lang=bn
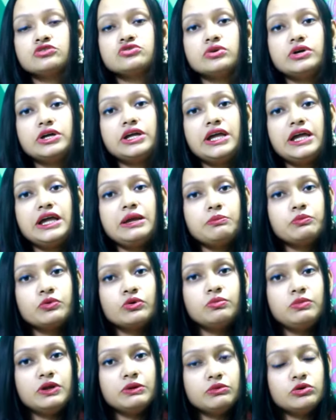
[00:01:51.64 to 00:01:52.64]
সো এই
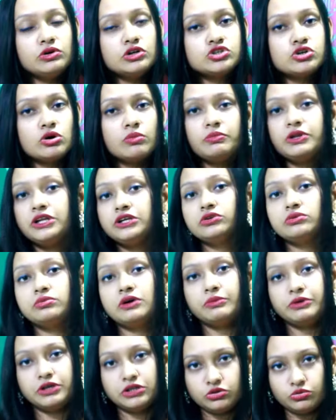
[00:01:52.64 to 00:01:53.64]
প্রবলেমগুলো
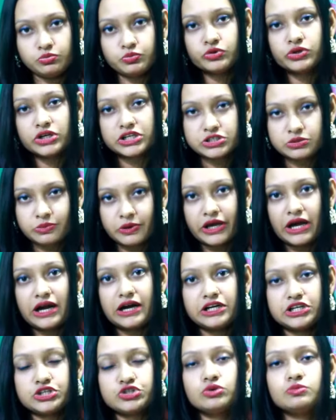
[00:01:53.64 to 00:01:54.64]
সম্মিলিতভাবে কিন্তু প্রকাশ পায়
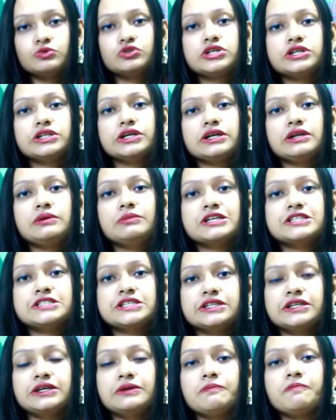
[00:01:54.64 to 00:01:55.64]
হার্টের সমস্যা থাকলে
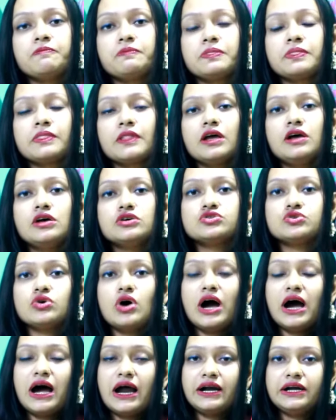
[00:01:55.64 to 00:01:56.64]
বাচ্চাদের সো
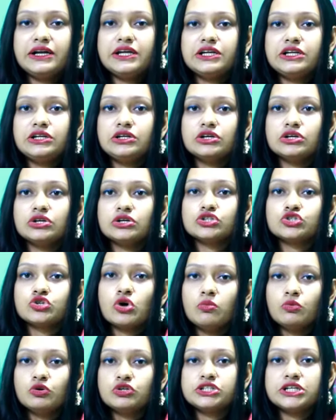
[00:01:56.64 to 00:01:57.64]
হার্টের
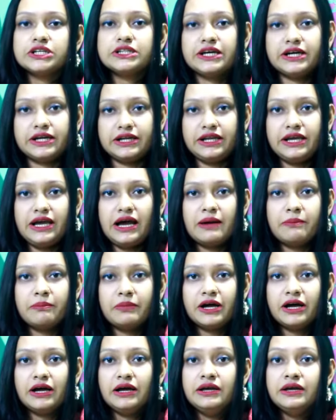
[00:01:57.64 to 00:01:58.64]
সমস্যা থাকলে
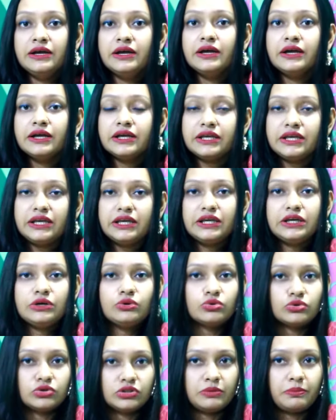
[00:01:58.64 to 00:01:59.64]
আমরা কি কি
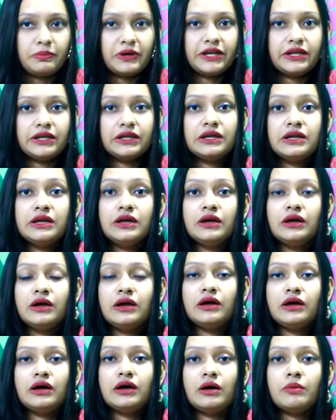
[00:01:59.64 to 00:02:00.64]
করতে পারি
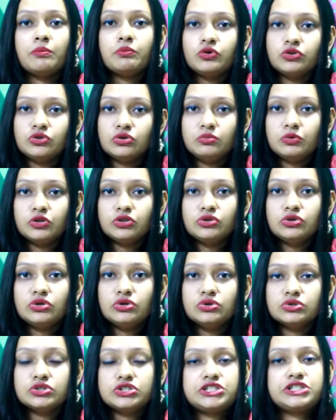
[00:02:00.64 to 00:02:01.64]
প্রথমত
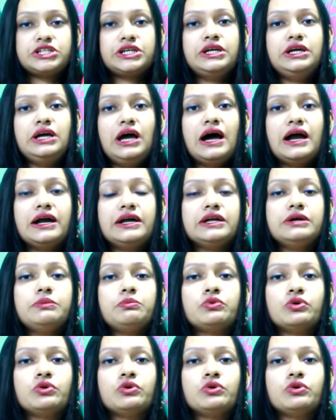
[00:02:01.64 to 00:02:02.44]
হচ্ছে হার্টের